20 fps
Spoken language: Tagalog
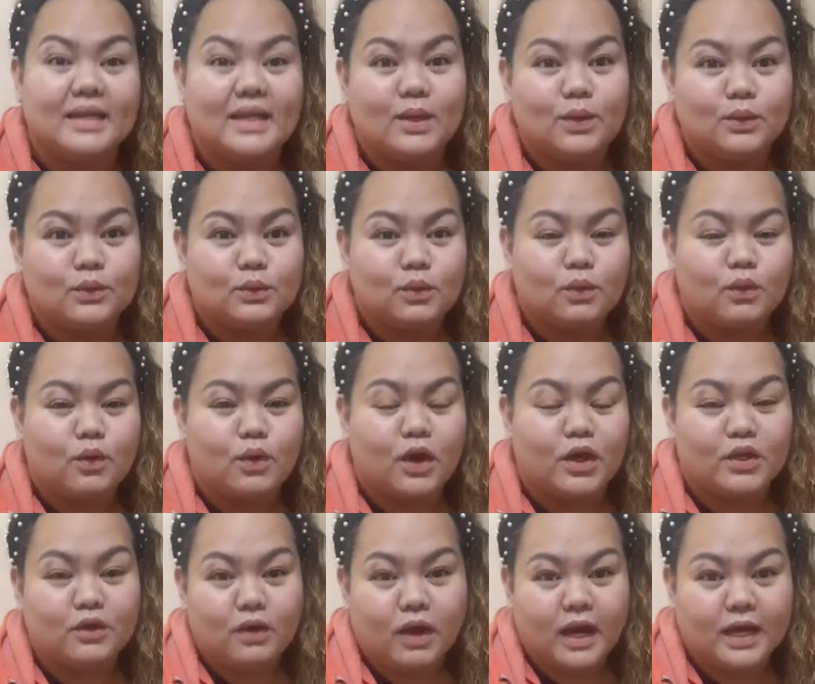niluto ko
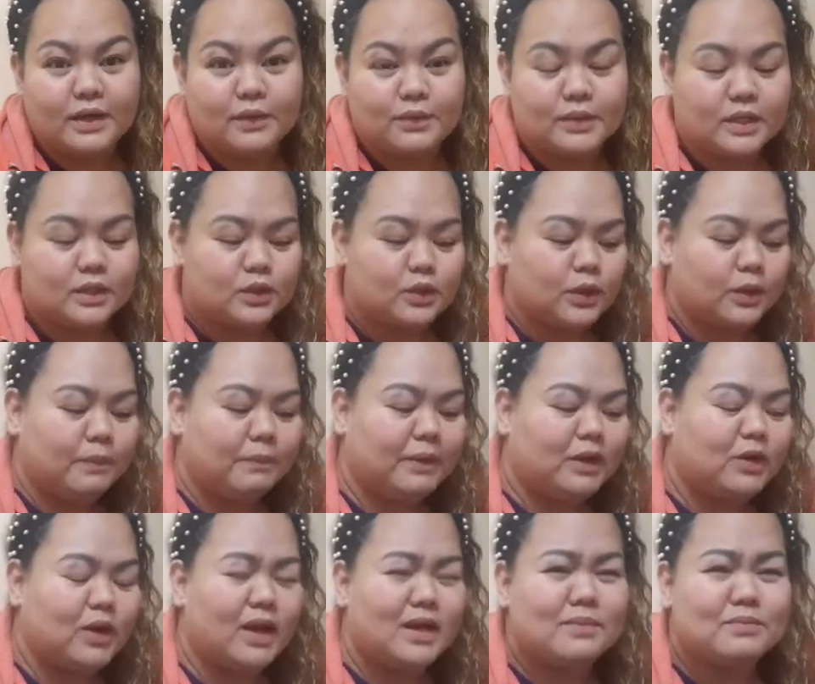ngayong araw na to.
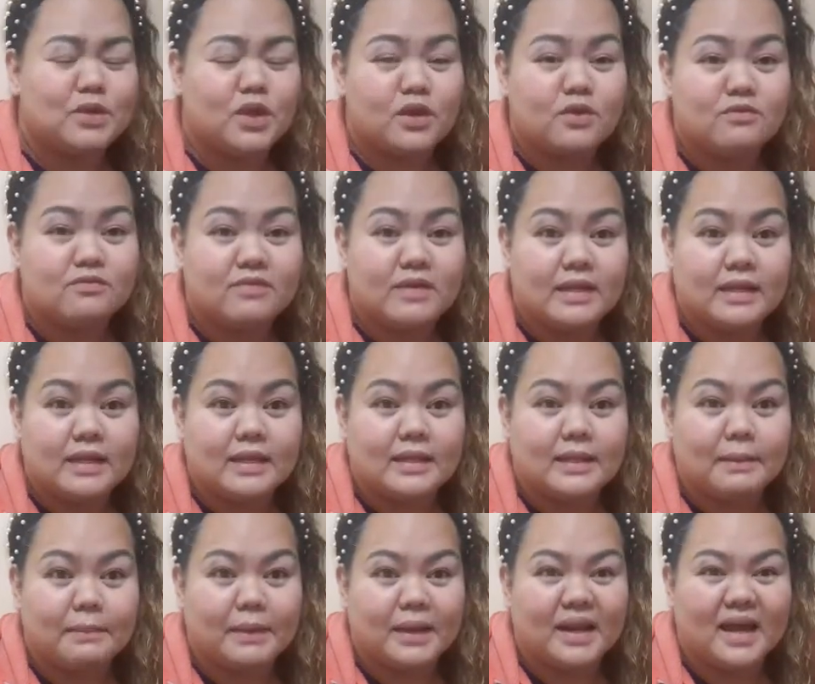Pero alam niyo yung feeling
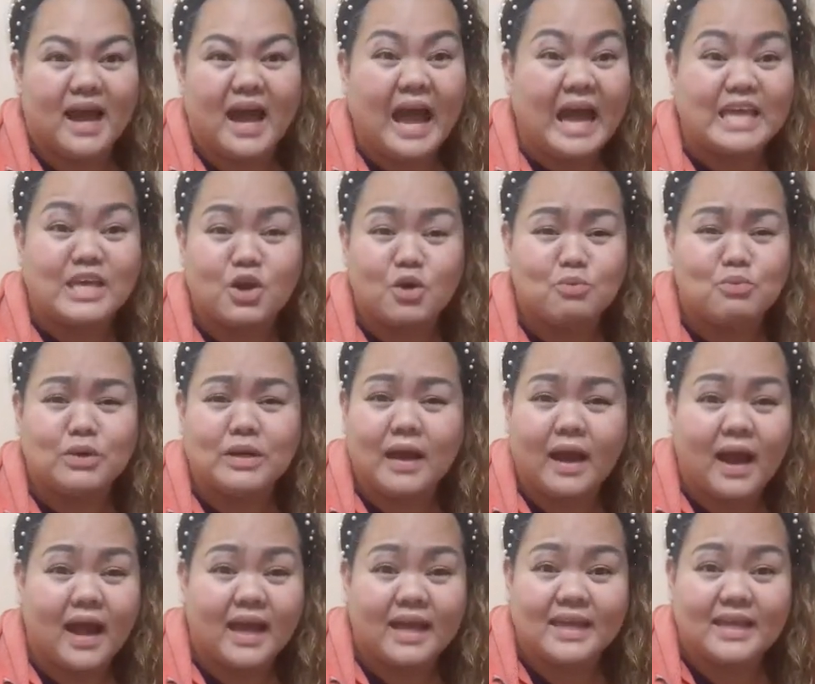na parang ayaw mo
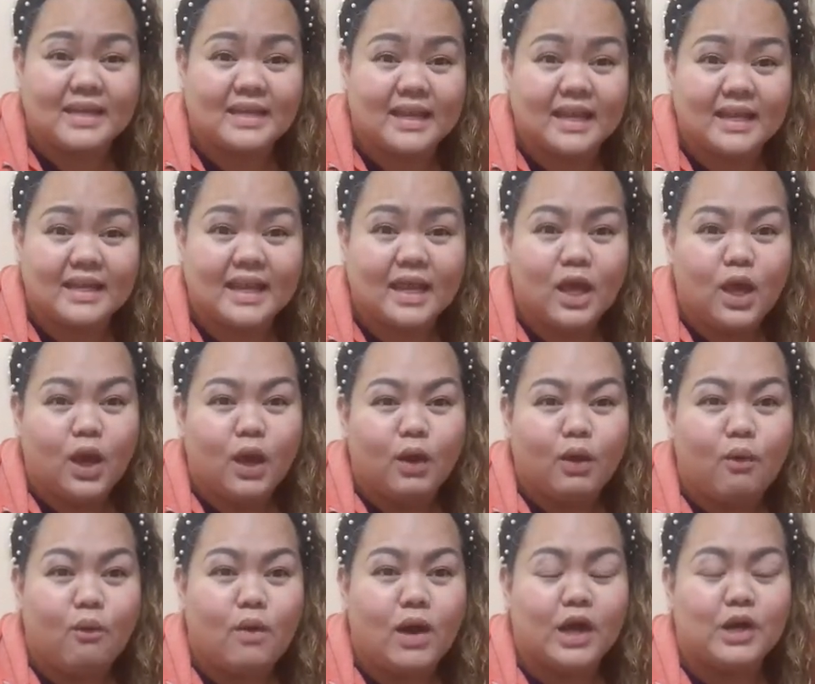nang kainin
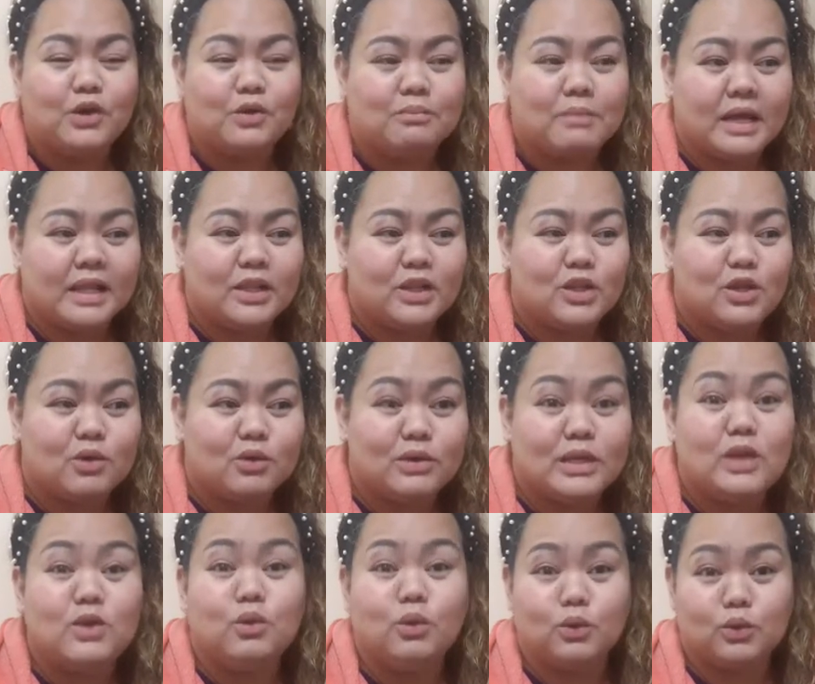kung ano man yung
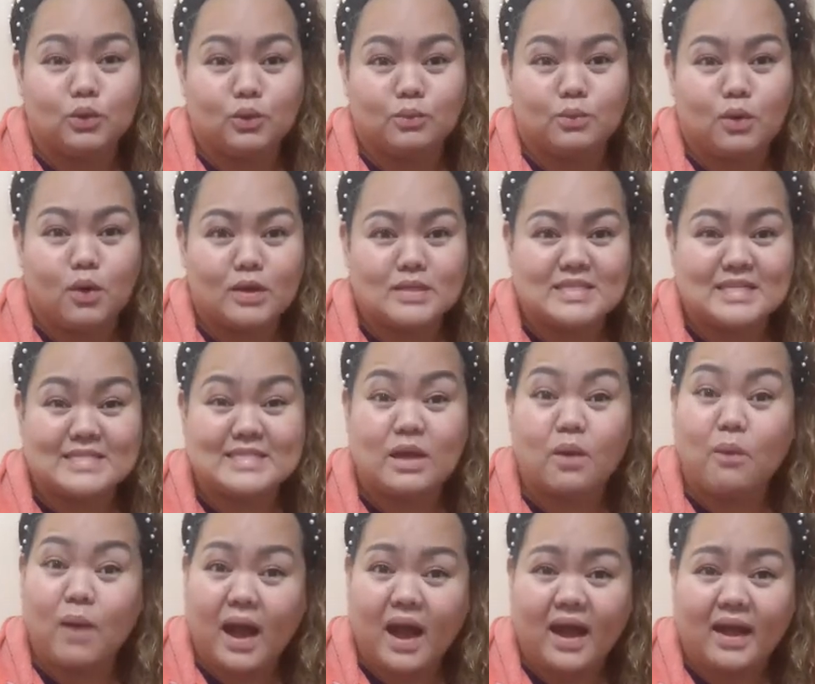niluto mo kasi
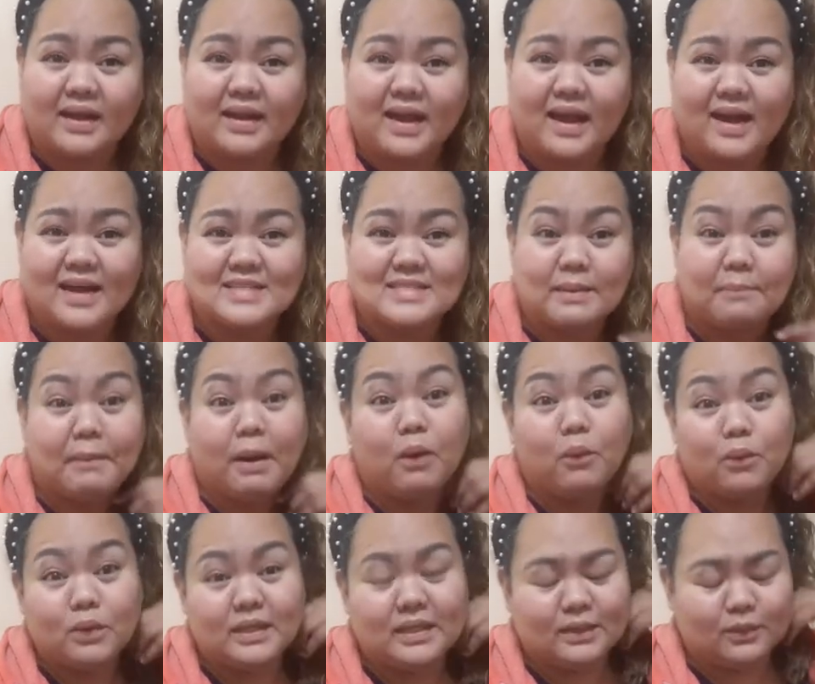sawa ka na, kasi
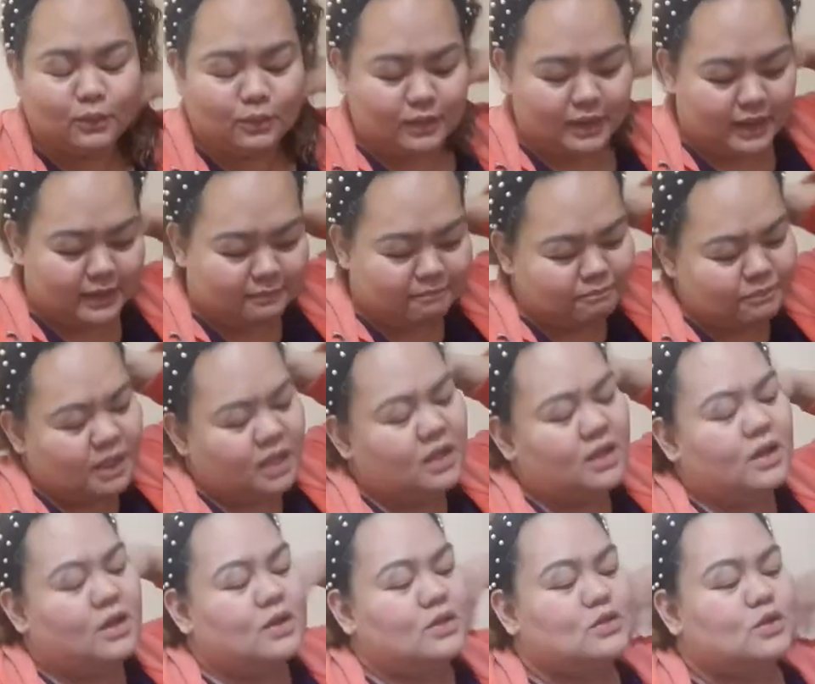paulit-ulit.
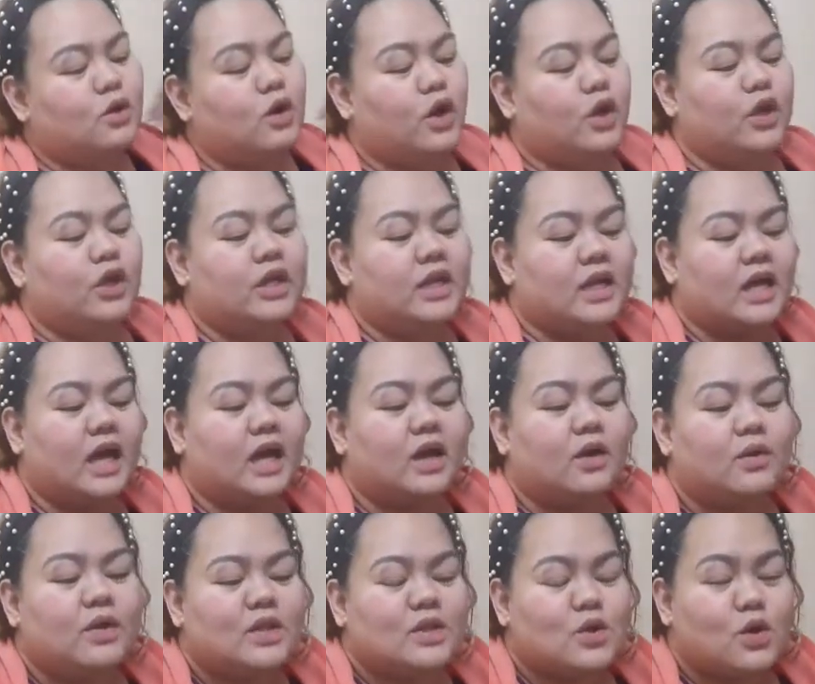So ngayon, ang
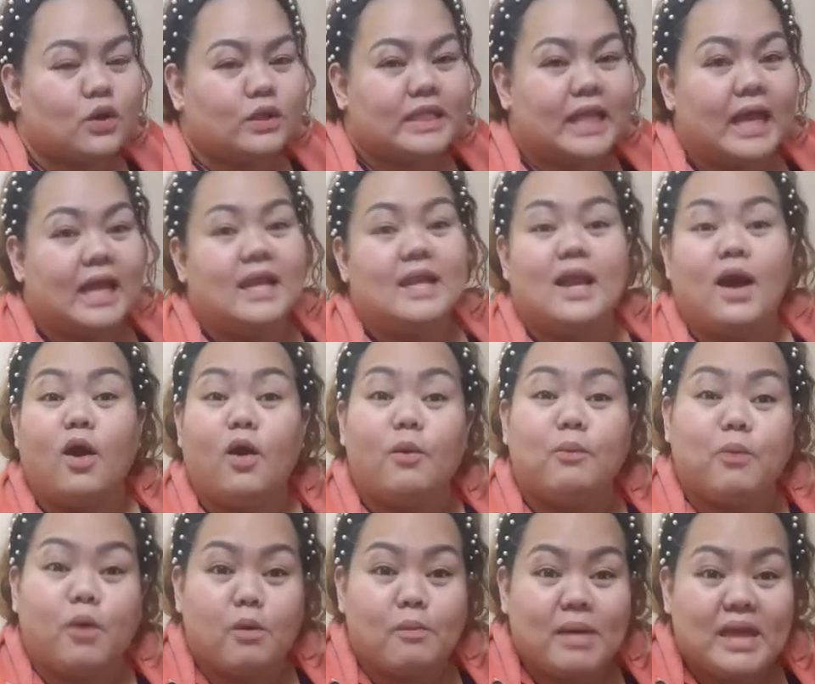gagawin ko, dahil ako
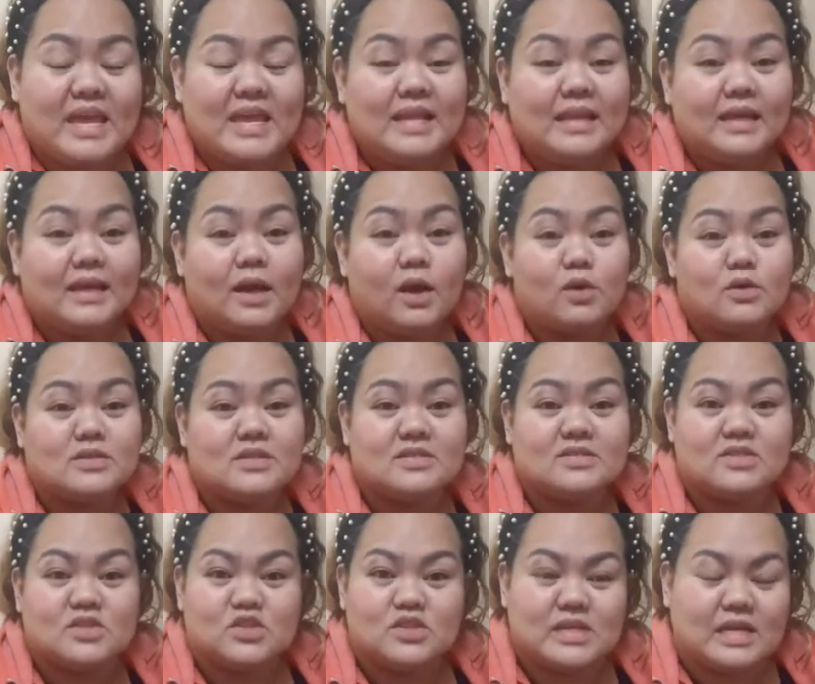po, mahilig ako sa
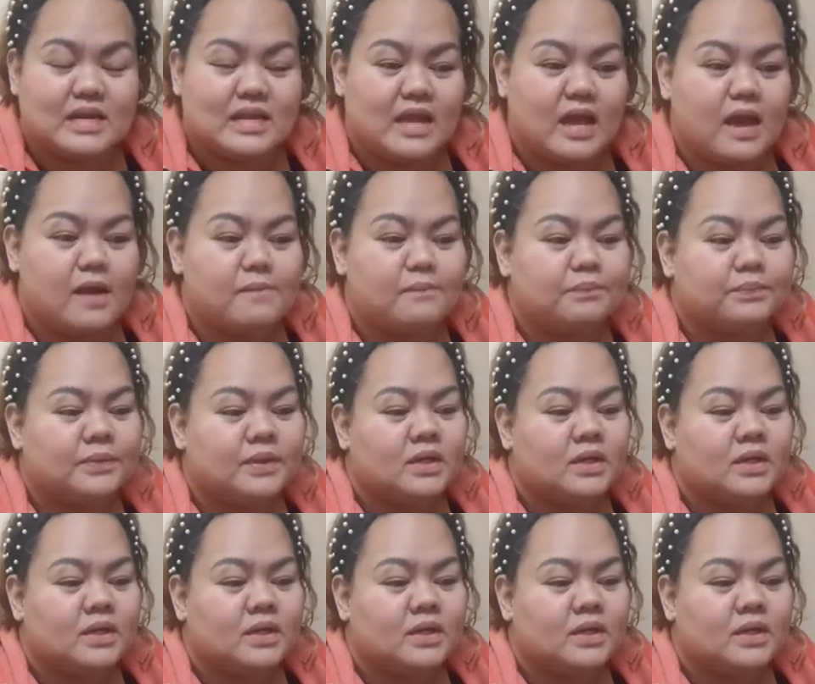chicheria,